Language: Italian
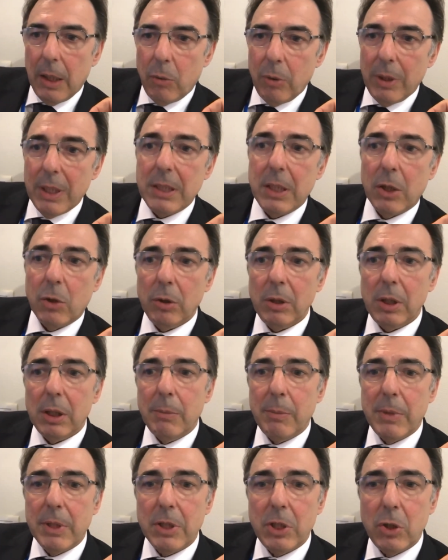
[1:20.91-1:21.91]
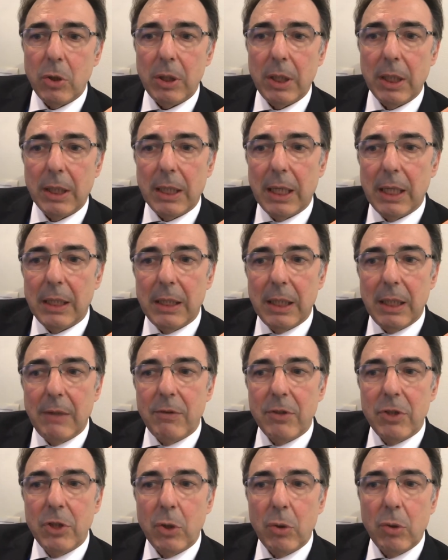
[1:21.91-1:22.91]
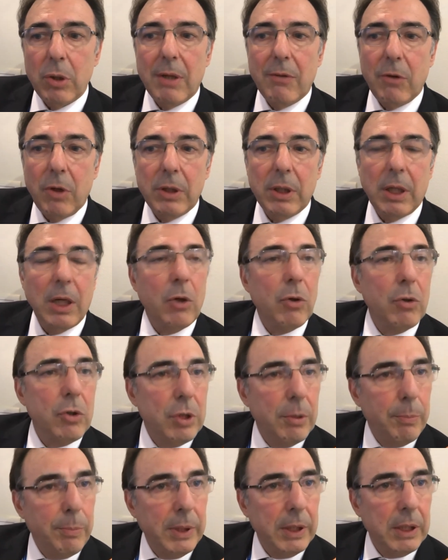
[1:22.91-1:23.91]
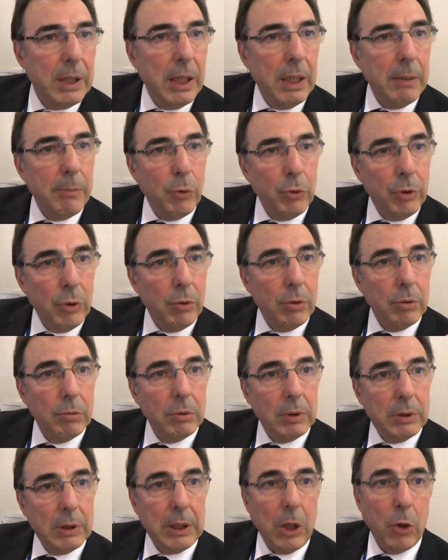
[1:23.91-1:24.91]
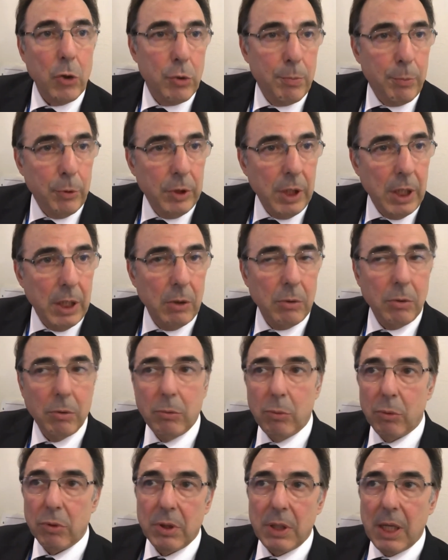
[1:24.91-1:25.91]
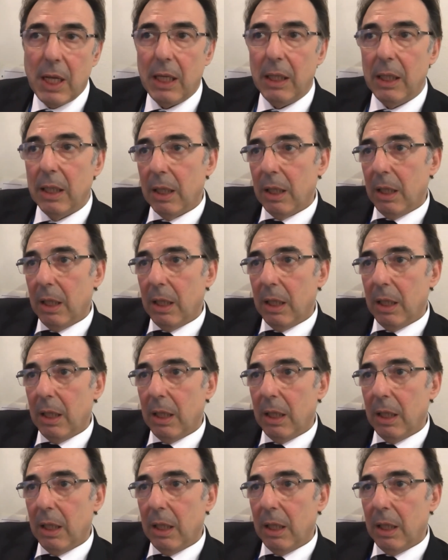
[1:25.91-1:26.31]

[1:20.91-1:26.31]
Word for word: Una seconda dimensione è che la televisione una volta era concepita in modo couch potato, tu stai